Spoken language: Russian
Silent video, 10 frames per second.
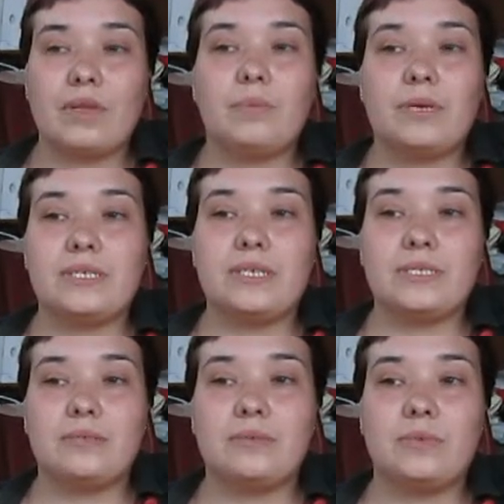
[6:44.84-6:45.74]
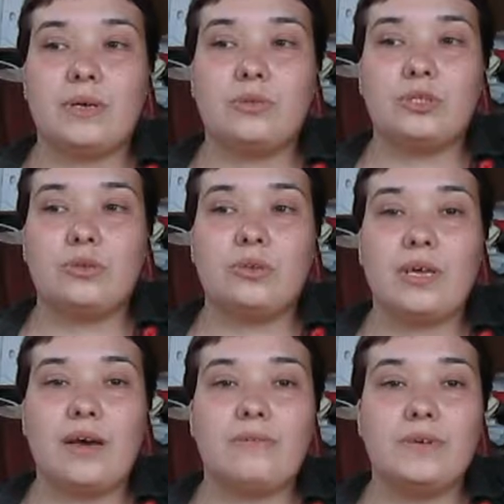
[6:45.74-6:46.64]
посредством того, что
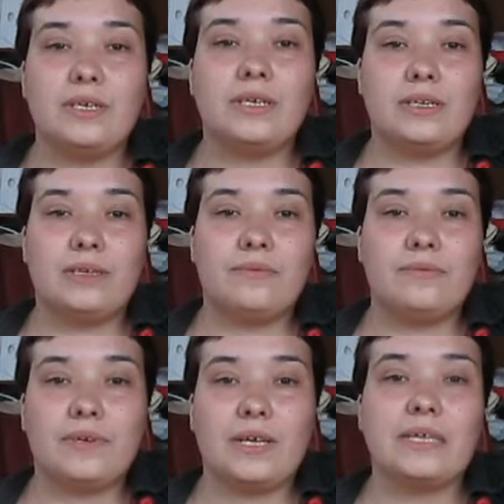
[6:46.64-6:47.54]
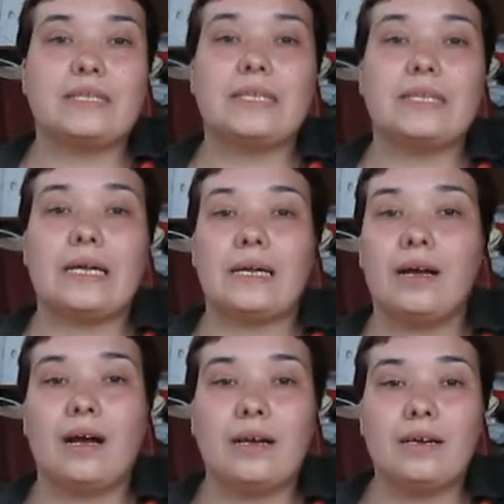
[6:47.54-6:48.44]
я выиграла в каких-то
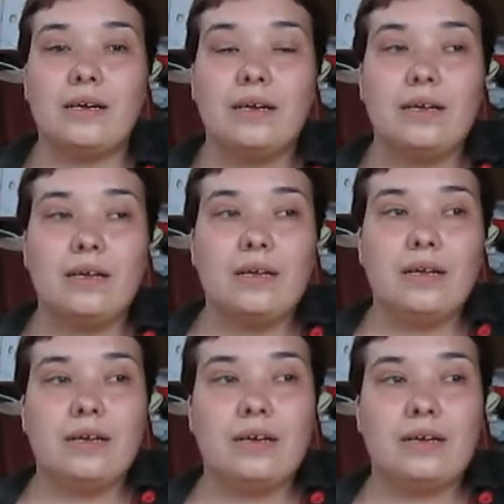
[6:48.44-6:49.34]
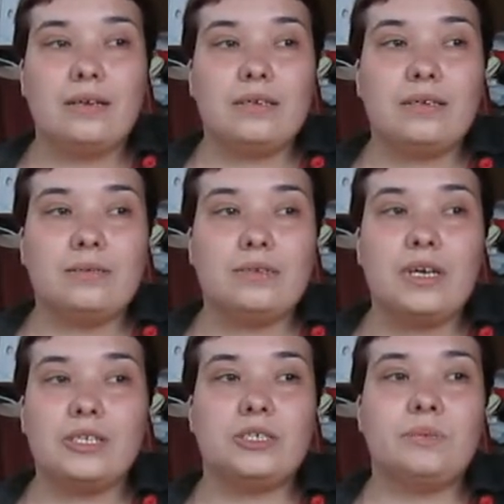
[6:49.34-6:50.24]
торгах. Э,
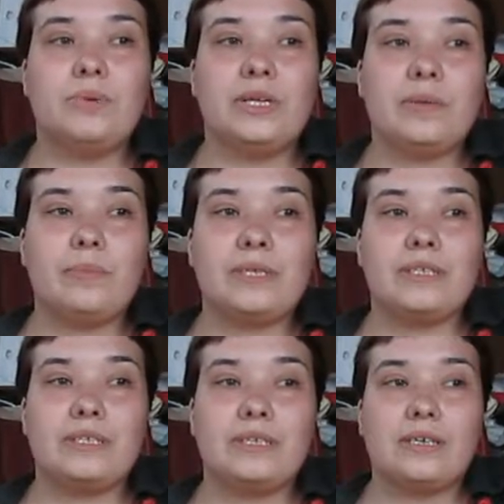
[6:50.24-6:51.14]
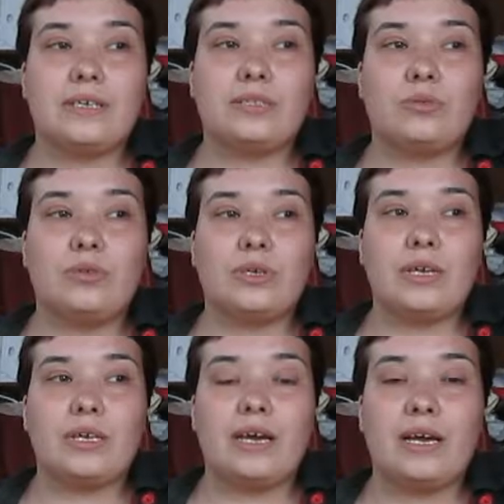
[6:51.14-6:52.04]
также были посылки,
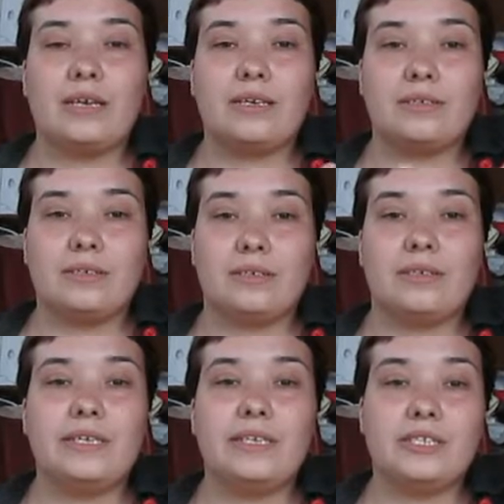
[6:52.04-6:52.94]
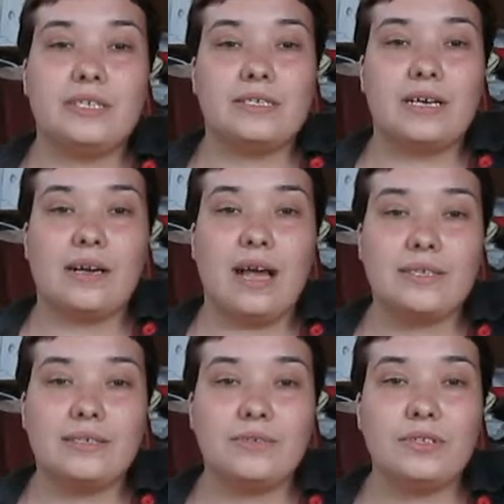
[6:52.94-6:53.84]
которые я э, лично
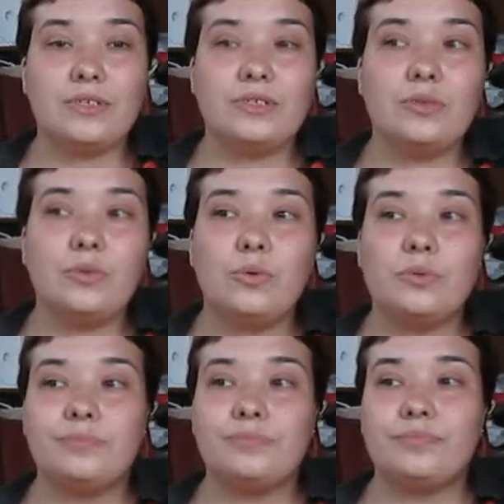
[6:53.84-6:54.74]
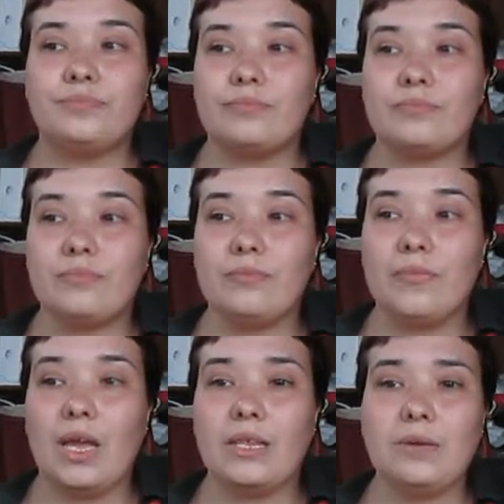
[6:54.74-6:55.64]
заказывала, но
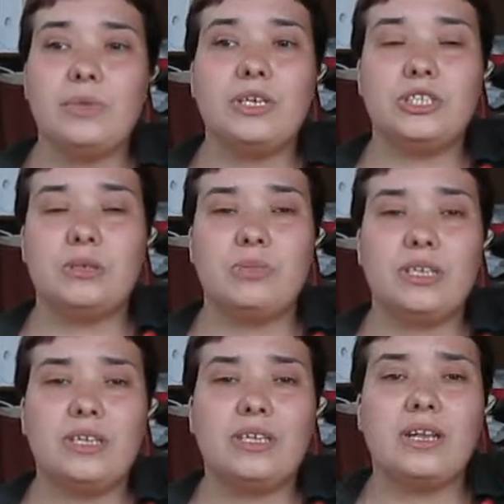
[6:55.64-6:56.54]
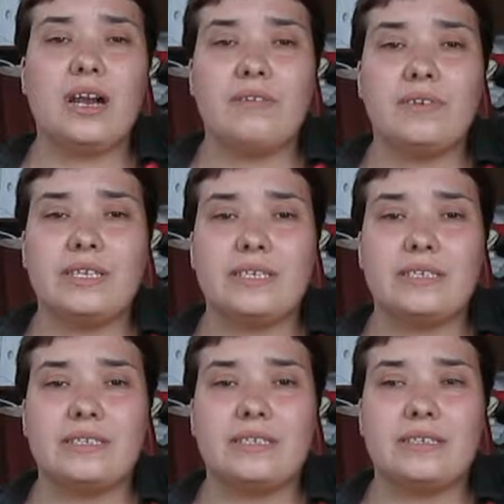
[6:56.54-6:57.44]
они мне чем-то не
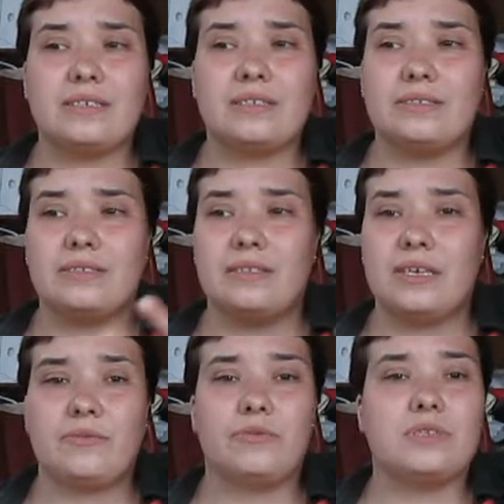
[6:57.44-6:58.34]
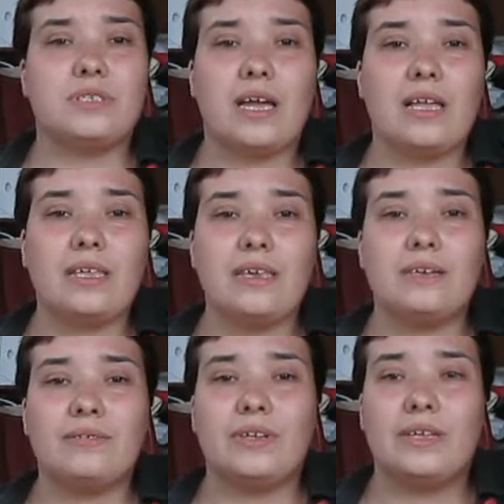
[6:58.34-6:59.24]
нравились, э, не
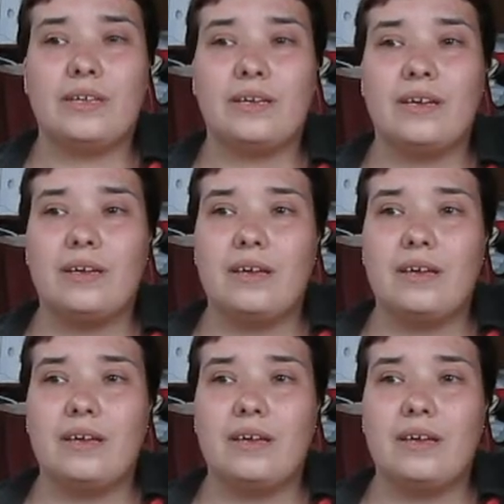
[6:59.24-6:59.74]
функционировали,